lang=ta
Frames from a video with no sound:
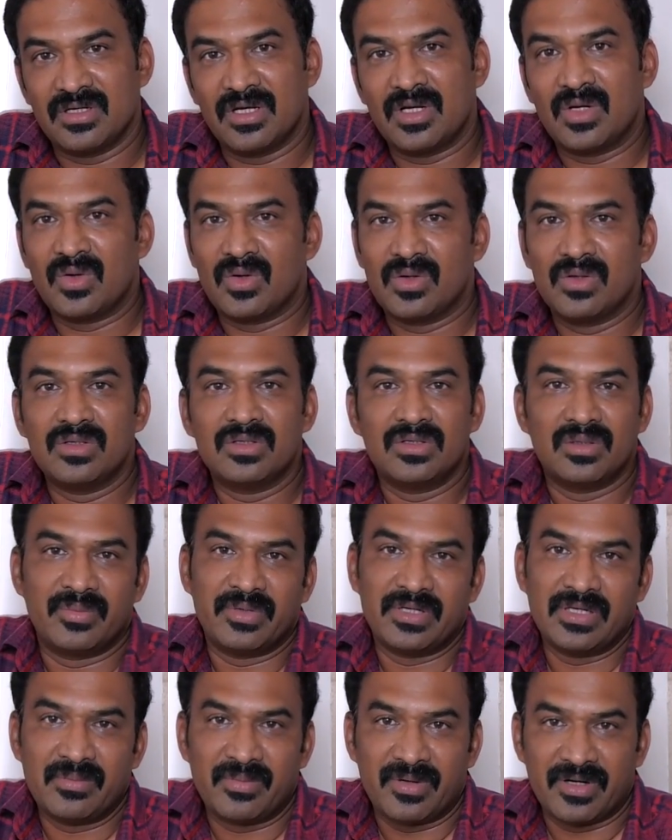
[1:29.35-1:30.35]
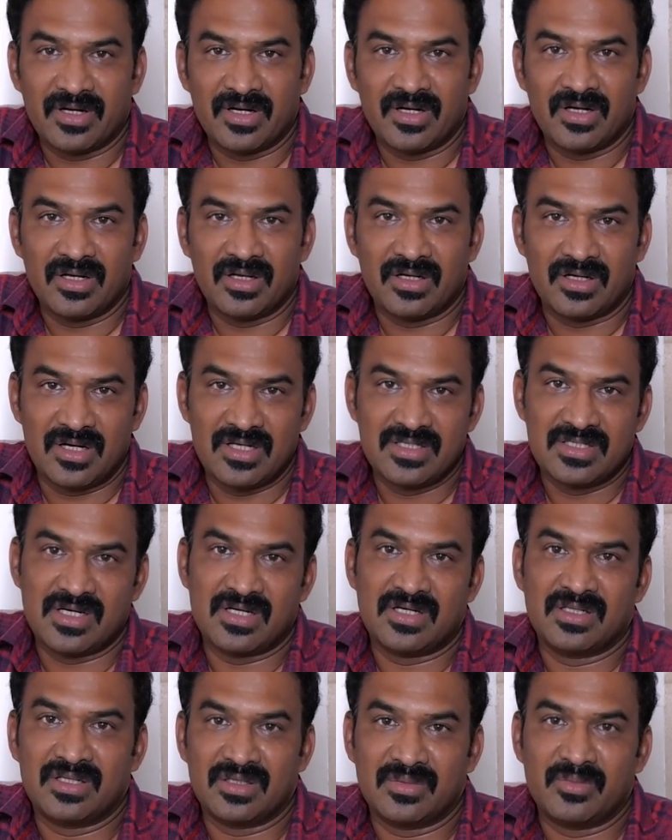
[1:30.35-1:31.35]
இன்னொன்று இந்த பெரிய படங்கள்லாம் ரிலீஸ்
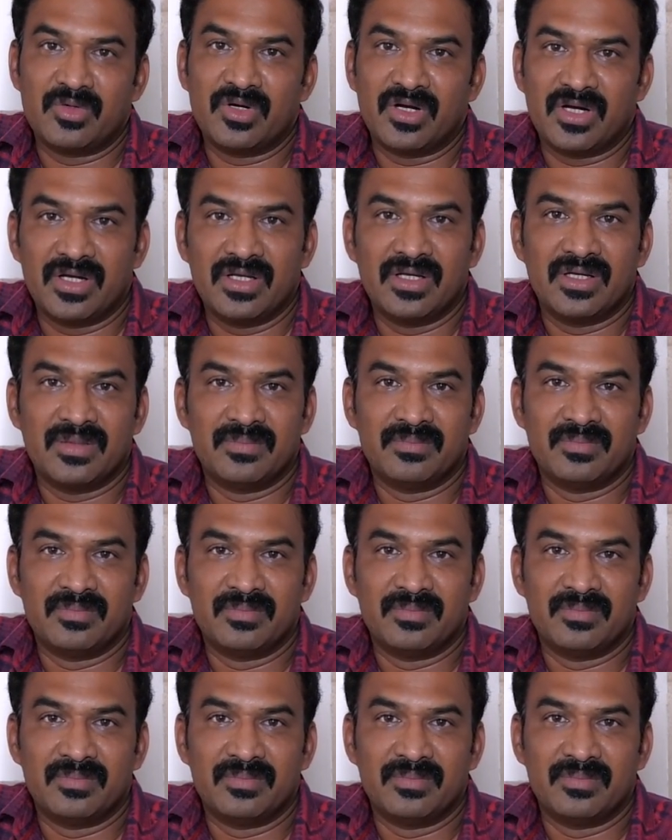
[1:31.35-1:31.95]
ஆகிறதுக்கு முன்னாடி